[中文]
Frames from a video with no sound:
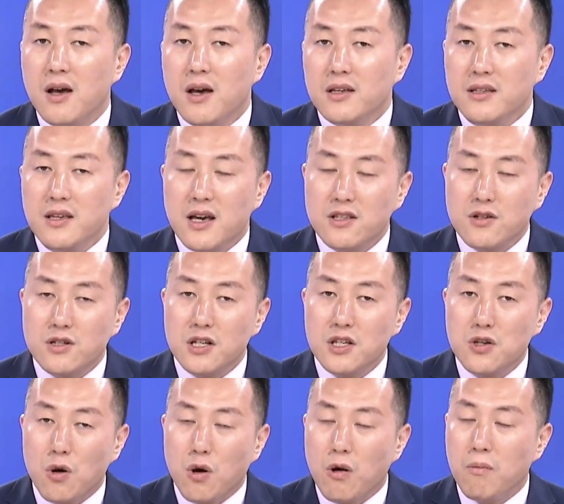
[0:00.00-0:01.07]
也就是
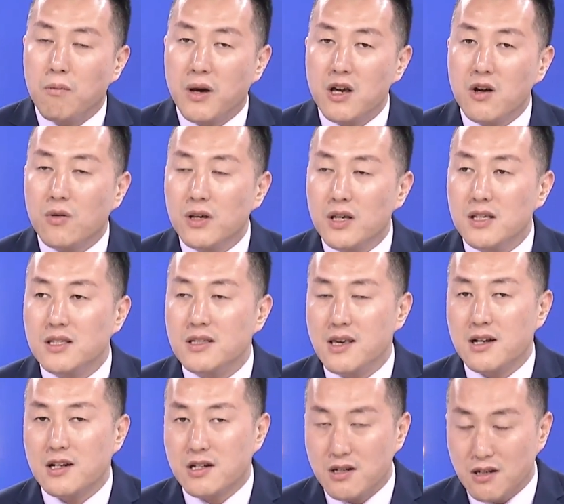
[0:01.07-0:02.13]
有没有一
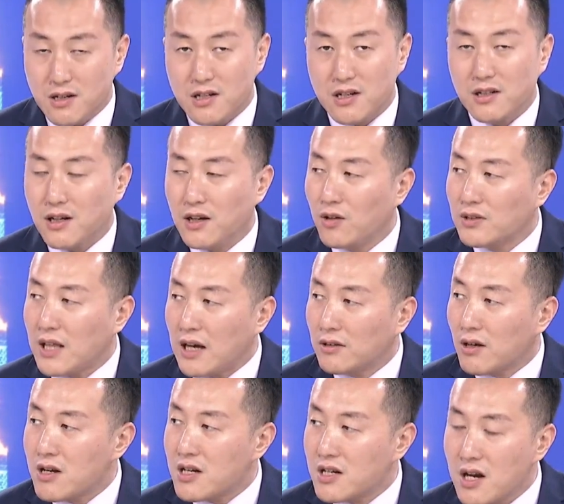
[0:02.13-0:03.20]
些市值能够达
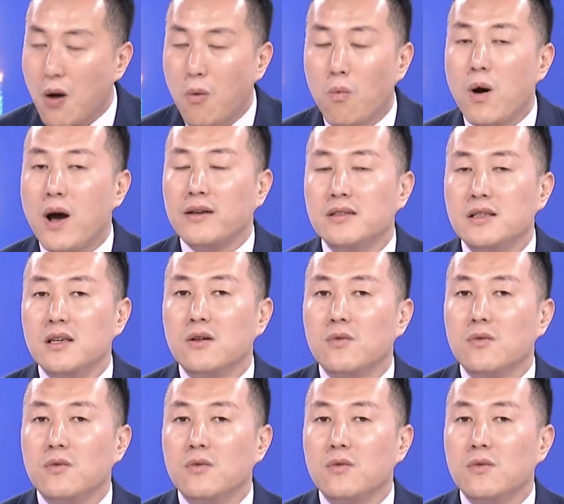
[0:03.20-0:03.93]
到上万亿。